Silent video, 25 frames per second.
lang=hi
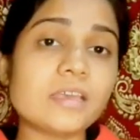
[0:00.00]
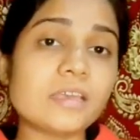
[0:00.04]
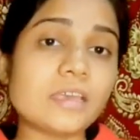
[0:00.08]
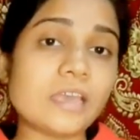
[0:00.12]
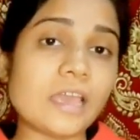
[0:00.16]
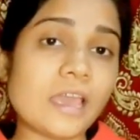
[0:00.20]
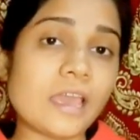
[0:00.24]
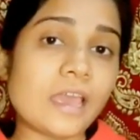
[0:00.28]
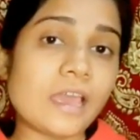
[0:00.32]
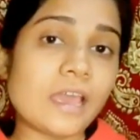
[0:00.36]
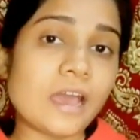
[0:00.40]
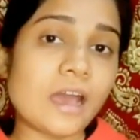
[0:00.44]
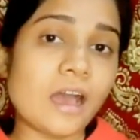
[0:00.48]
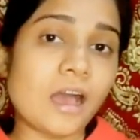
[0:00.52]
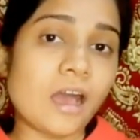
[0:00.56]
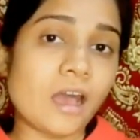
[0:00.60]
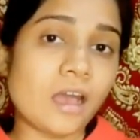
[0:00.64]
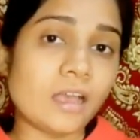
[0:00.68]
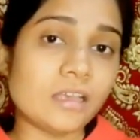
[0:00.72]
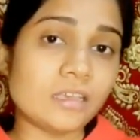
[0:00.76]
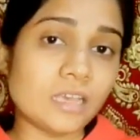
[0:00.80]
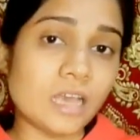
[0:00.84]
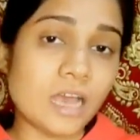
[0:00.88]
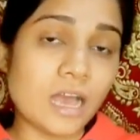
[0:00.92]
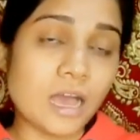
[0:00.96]

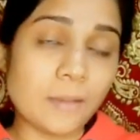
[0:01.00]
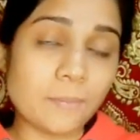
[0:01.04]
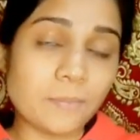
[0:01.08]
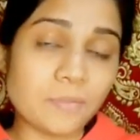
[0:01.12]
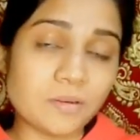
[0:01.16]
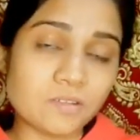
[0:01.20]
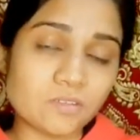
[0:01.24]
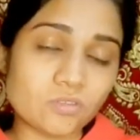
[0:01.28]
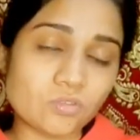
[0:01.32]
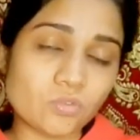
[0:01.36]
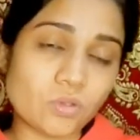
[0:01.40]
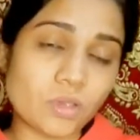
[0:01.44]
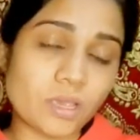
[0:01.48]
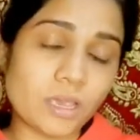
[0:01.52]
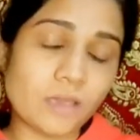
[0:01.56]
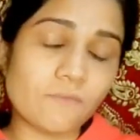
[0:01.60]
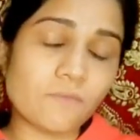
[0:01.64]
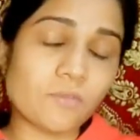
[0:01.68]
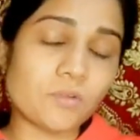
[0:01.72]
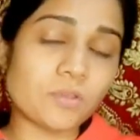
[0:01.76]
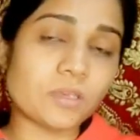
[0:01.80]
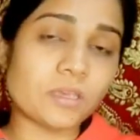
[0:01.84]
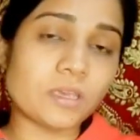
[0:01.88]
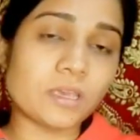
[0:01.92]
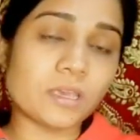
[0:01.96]
कि यहाँ पर जो है
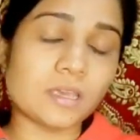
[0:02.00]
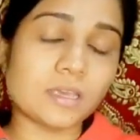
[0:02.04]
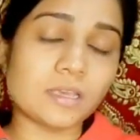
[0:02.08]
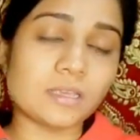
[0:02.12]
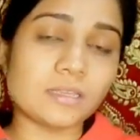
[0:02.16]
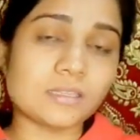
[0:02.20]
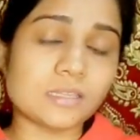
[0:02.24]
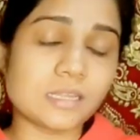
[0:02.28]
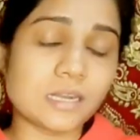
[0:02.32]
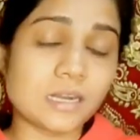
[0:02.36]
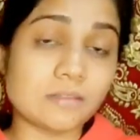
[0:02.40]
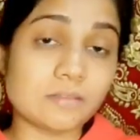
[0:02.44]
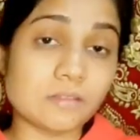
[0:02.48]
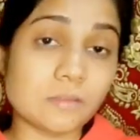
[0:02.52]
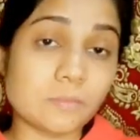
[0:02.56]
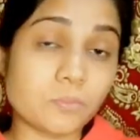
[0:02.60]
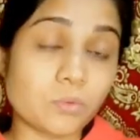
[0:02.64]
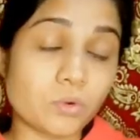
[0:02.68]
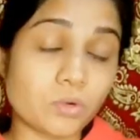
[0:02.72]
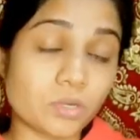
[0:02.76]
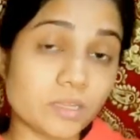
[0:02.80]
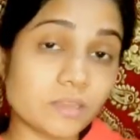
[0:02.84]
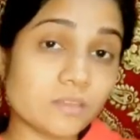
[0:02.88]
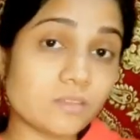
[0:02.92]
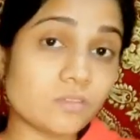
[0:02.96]
वो ये इस तरह से
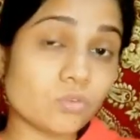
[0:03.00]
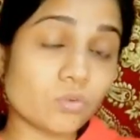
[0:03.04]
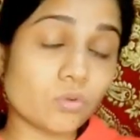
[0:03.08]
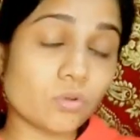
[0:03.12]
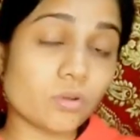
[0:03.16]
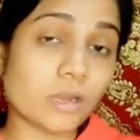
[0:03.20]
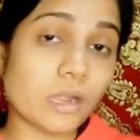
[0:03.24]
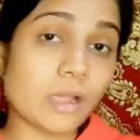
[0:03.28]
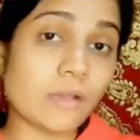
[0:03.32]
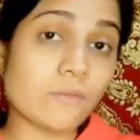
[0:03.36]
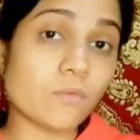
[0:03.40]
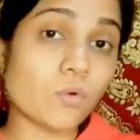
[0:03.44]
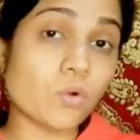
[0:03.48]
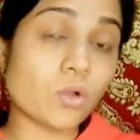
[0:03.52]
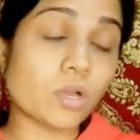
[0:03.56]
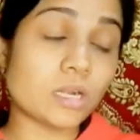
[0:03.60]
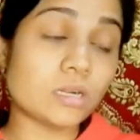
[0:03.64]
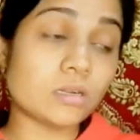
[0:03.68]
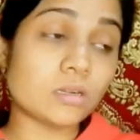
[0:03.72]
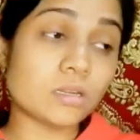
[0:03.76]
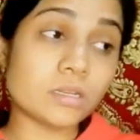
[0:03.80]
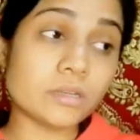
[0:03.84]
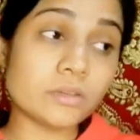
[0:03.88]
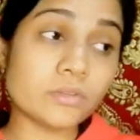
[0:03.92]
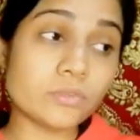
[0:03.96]
प्रोटेस्ट हो रहा है वो
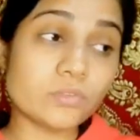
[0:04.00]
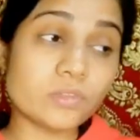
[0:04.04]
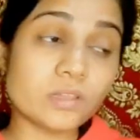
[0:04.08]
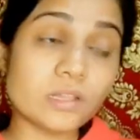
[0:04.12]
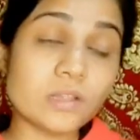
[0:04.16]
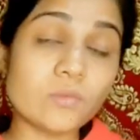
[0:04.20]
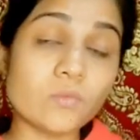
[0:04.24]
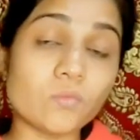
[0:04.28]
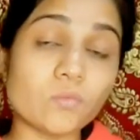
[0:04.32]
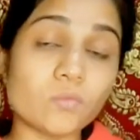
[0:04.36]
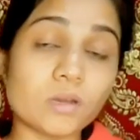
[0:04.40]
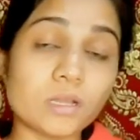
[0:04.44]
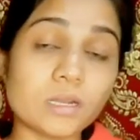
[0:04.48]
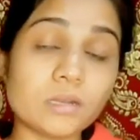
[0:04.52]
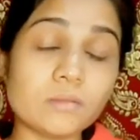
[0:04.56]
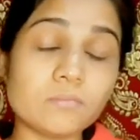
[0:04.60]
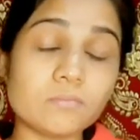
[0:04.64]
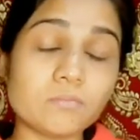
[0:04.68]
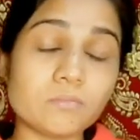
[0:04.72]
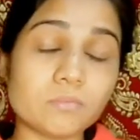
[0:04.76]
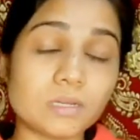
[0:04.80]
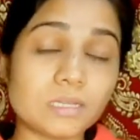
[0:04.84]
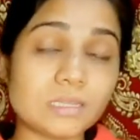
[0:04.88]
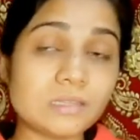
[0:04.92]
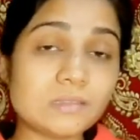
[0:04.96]
कंटिन्यूसली वन
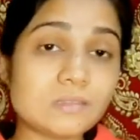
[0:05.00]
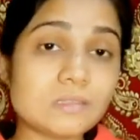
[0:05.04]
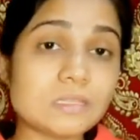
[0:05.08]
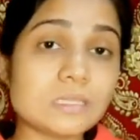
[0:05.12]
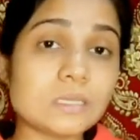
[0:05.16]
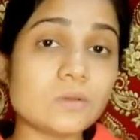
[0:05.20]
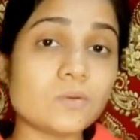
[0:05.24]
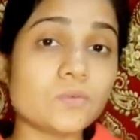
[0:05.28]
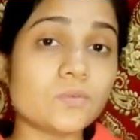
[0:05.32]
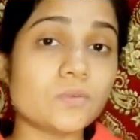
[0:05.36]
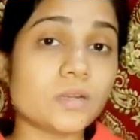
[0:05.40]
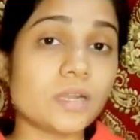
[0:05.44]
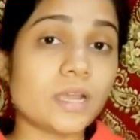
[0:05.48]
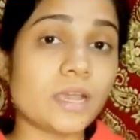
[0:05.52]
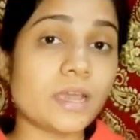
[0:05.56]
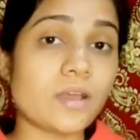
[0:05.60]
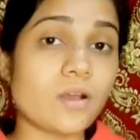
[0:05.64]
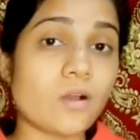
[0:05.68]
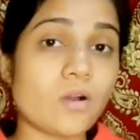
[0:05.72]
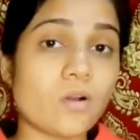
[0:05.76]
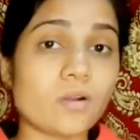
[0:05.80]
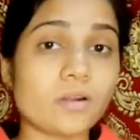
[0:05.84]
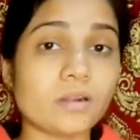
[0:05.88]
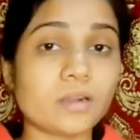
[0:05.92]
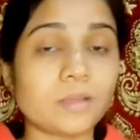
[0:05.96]
मंथ से हो रहा है
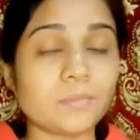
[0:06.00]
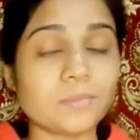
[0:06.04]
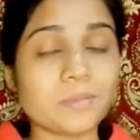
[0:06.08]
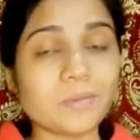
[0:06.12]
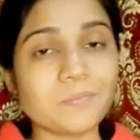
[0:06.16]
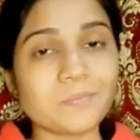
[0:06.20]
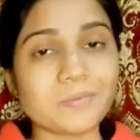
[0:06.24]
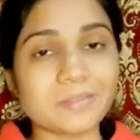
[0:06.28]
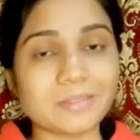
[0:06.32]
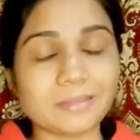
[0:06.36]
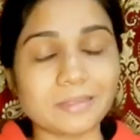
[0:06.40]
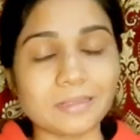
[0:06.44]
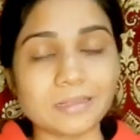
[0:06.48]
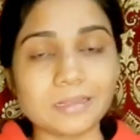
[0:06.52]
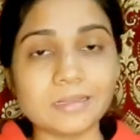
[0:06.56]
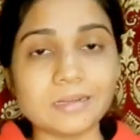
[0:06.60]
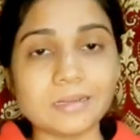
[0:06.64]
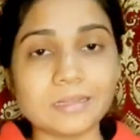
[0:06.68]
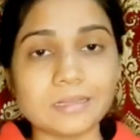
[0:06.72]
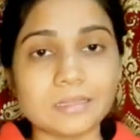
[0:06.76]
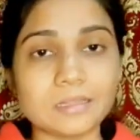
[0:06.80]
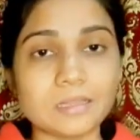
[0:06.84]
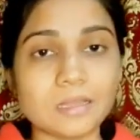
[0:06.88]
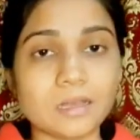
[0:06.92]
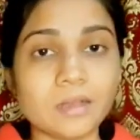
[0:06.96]
और हमें पता ही
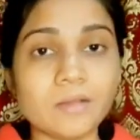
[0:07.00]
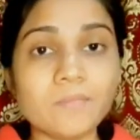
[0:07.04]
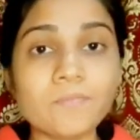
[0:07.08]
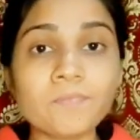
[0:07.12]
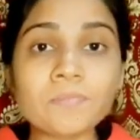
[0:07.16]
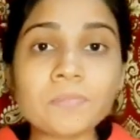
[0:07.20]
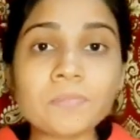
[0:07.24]
नहीं था